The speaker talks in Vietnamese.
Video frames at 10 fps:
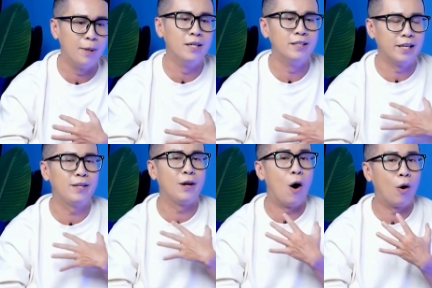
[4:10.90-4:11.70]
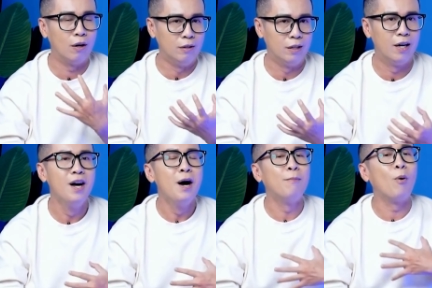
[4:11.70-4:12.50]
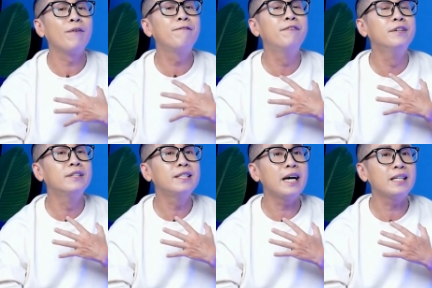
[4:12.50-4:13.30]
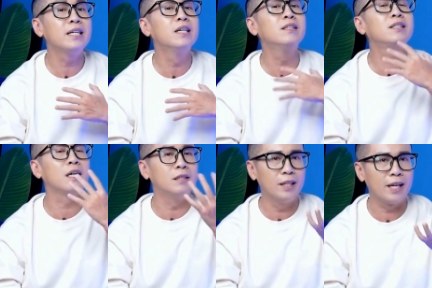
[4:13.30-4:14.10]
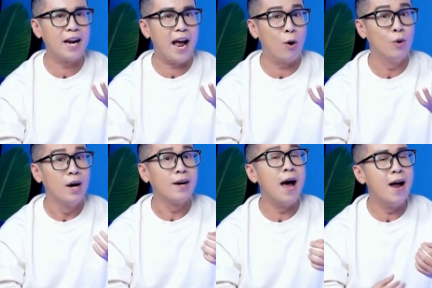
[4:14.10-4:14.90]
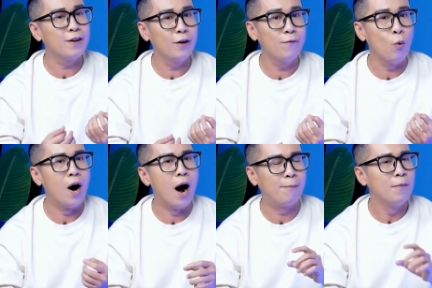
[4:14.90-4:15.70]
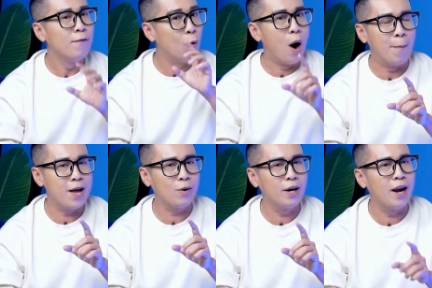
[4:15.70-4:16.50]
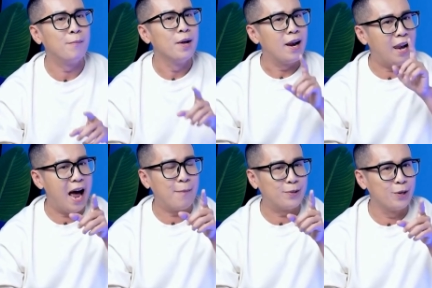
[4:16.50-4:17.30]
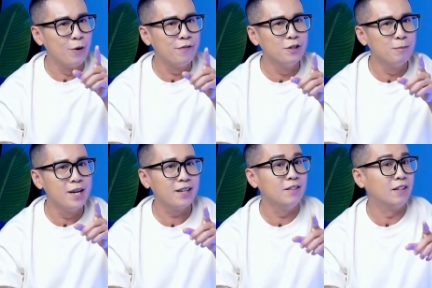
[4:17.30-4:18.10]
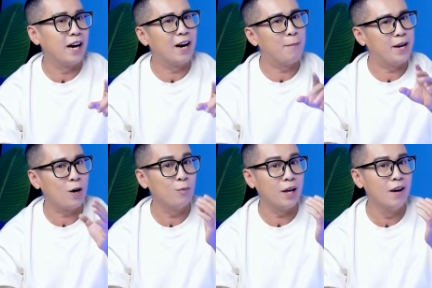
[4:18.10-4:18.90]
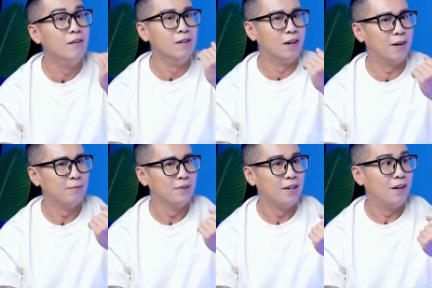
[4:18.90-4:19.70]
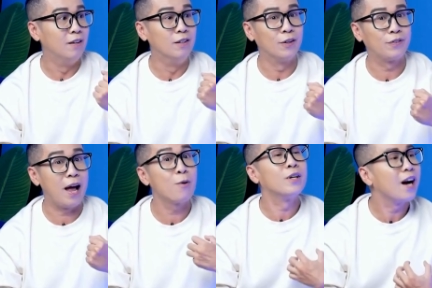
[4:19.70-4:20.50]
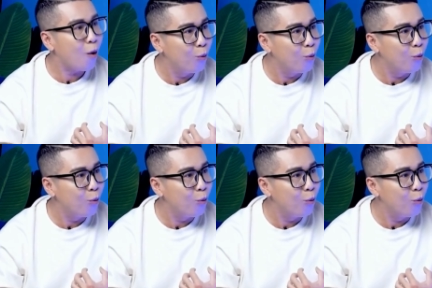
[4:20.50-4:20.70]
thì mình sẽ chọn lựa một cái phương cách ứng xử như thế nào để cho nó phù hợp. Phù hợp đây có nghĩa là làm cho đối phương biết được rằng là mày không thể lừa lừa tao được